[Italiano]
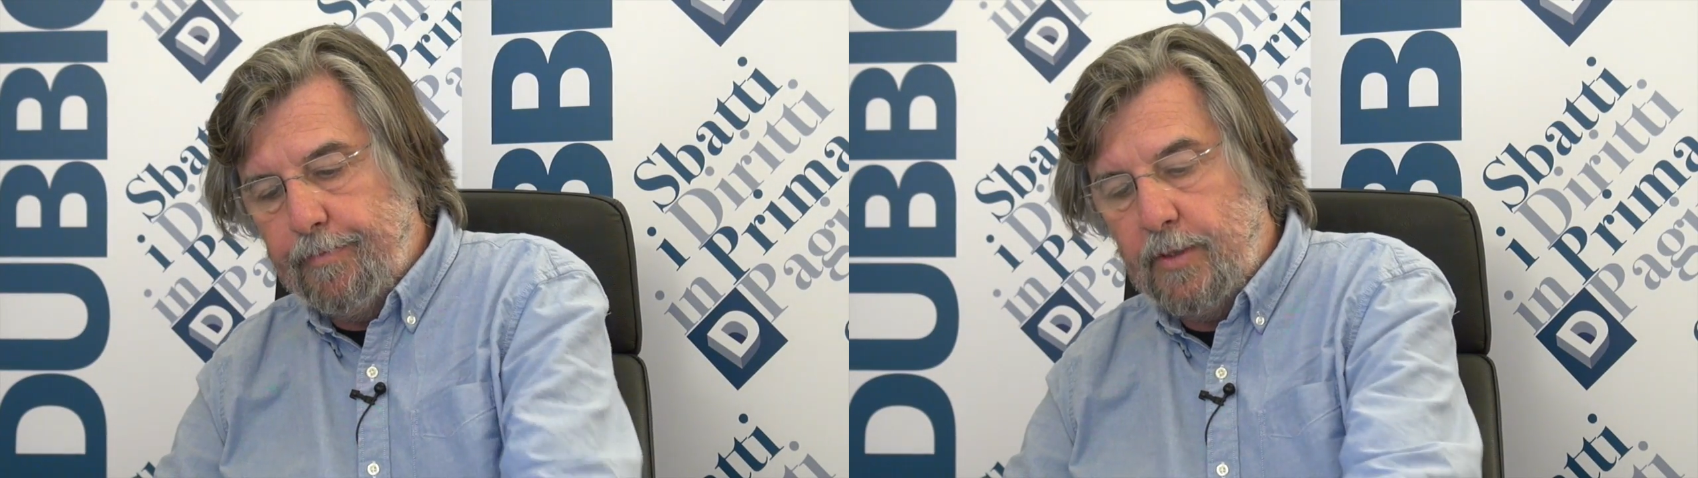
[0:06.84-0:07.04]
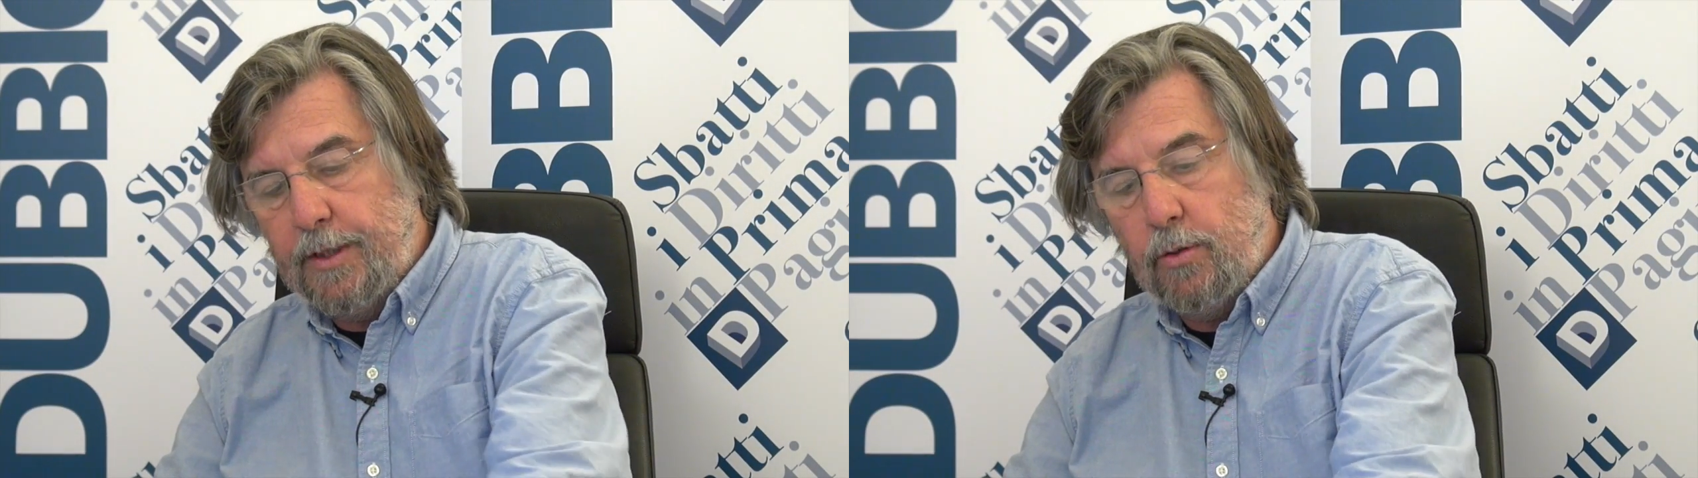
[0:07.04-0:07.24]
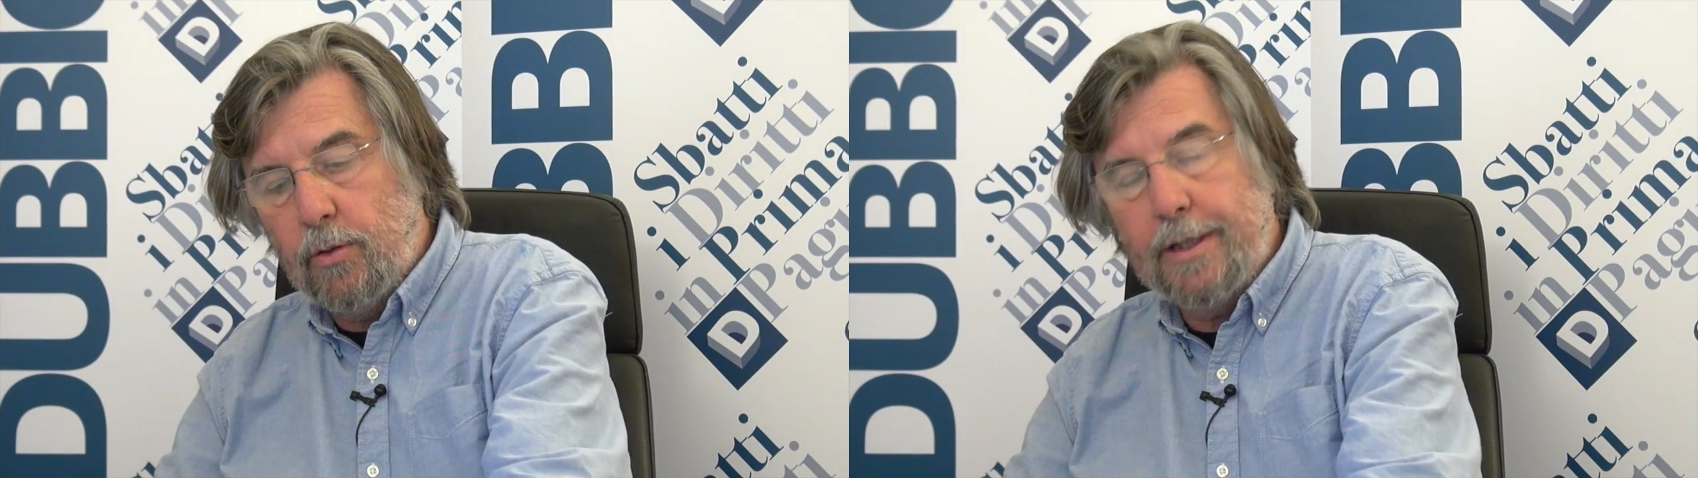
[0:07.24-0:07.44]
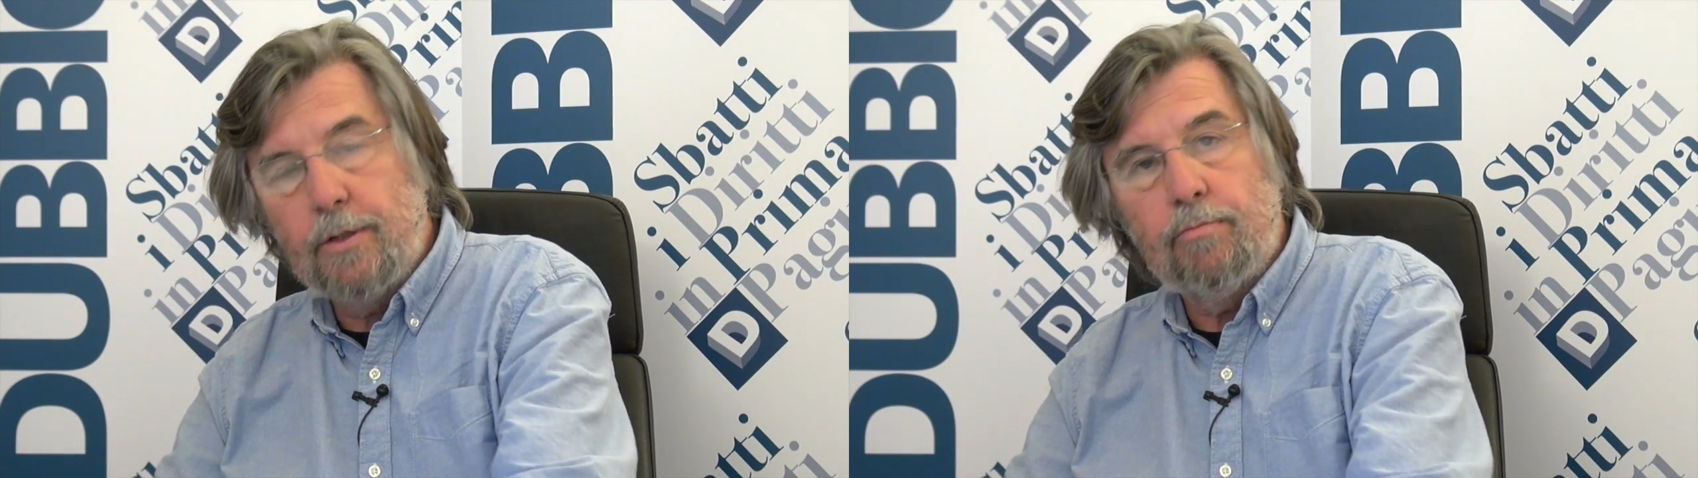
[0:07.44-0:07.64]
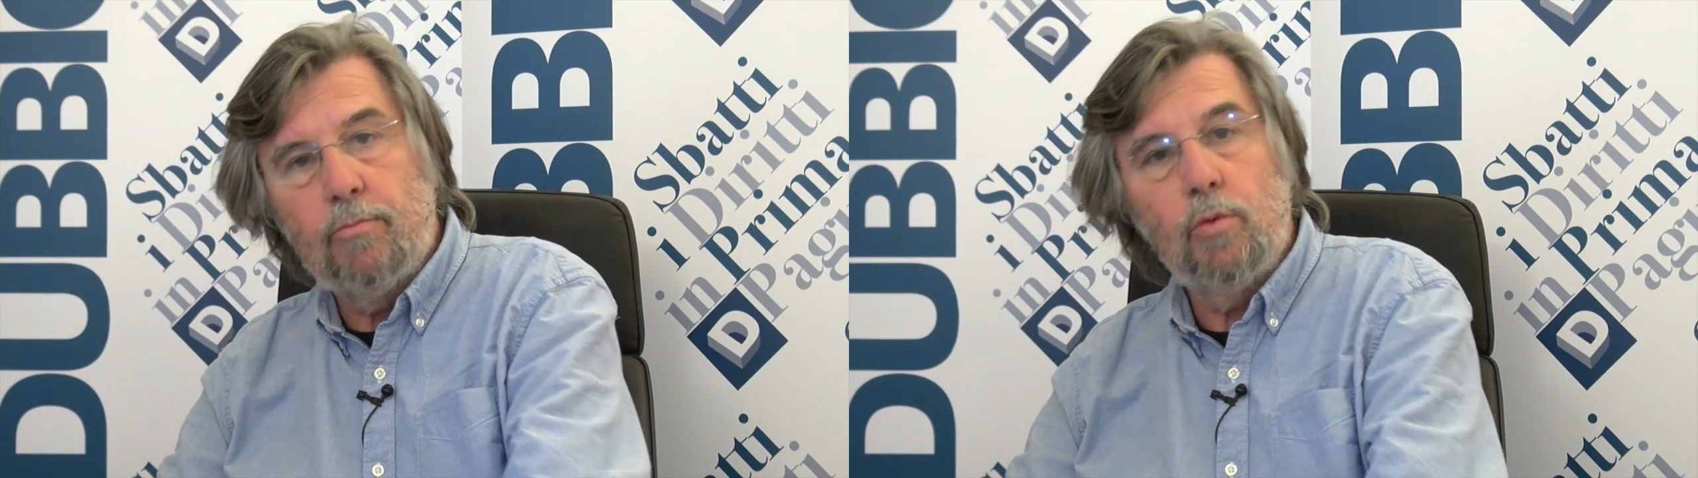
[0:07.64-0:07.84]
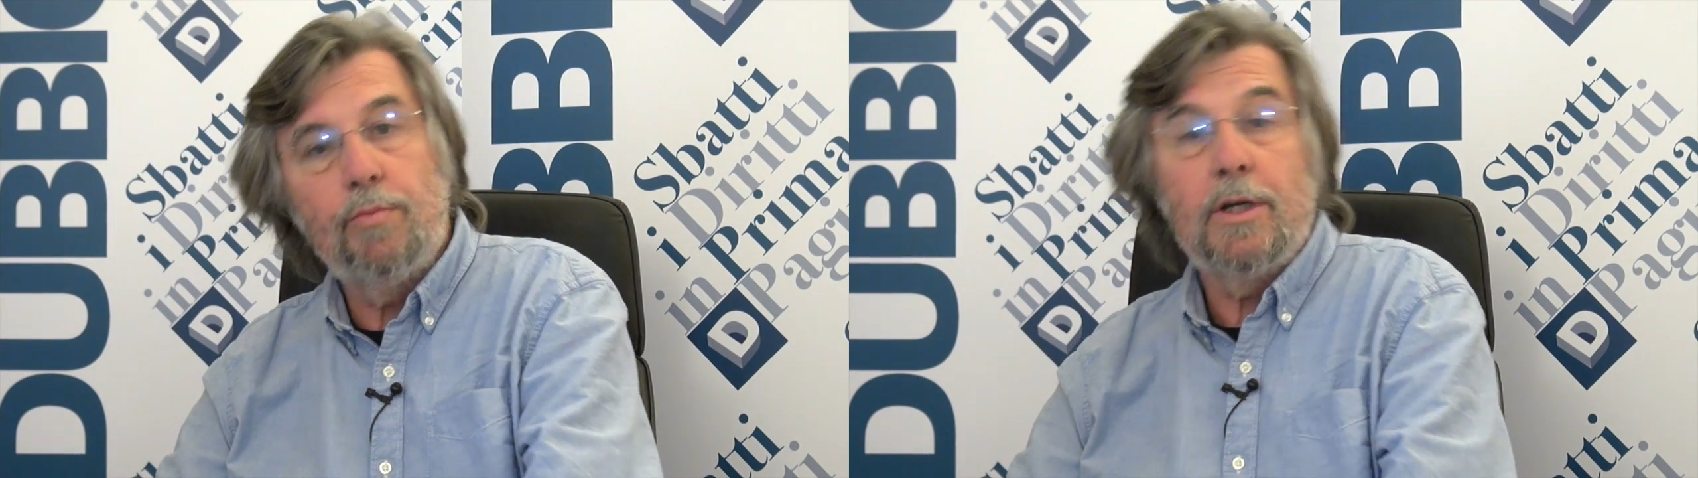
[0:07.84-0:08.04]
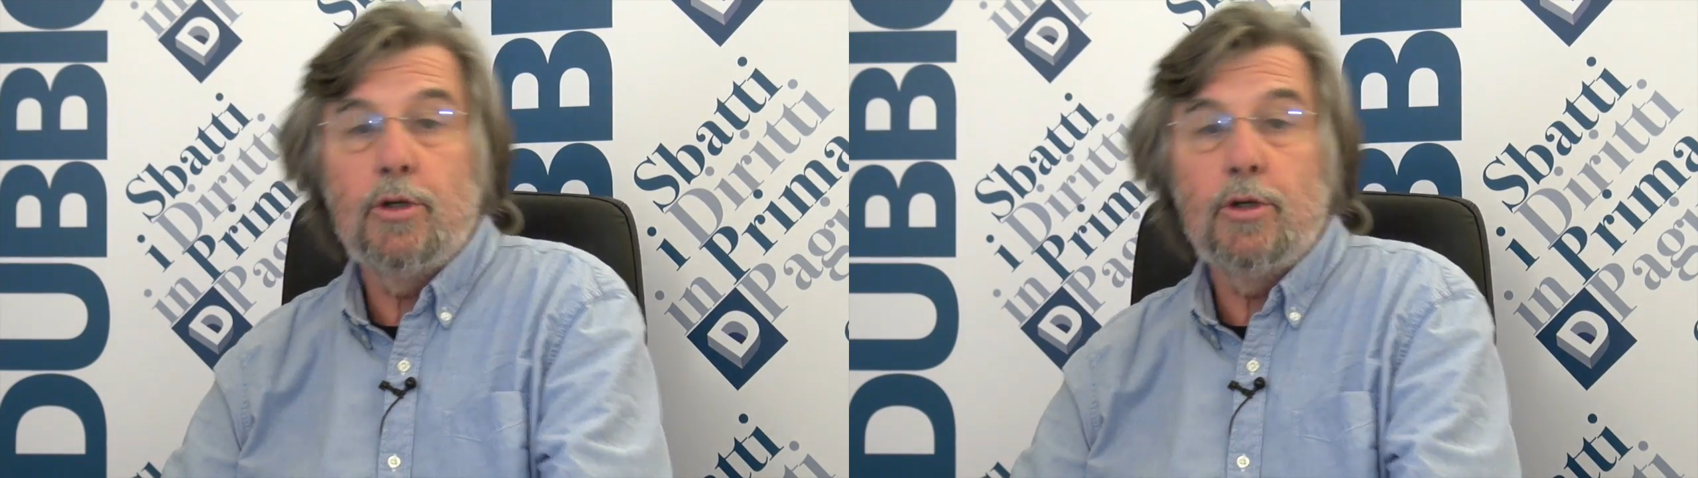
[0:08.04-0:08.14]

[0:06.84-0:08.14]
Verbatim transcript: Questo è in dubbio il